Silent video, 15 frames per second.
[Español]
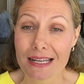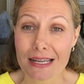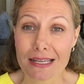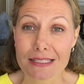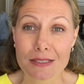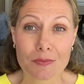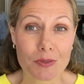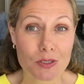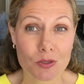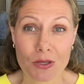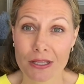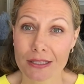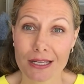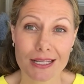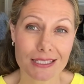Es
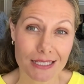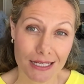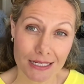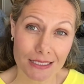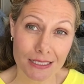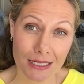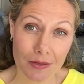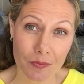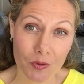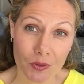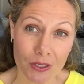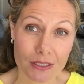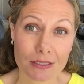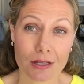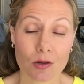impresionante las ganas que le
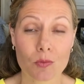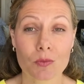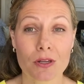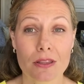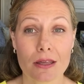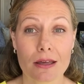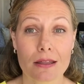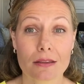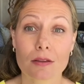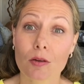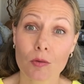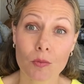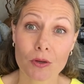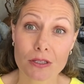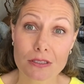pone esta comunidad,
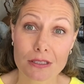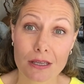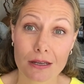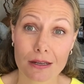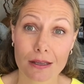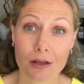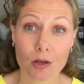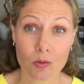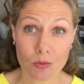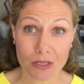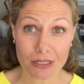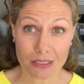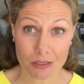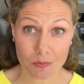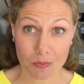cómo las quiere, cómo
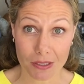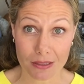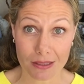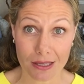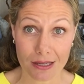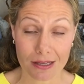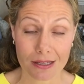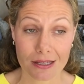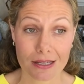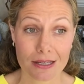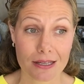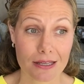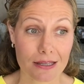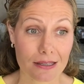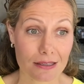la respeta
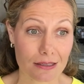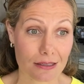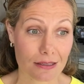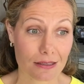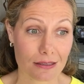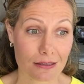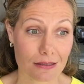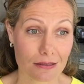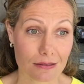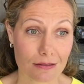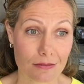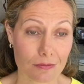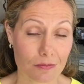y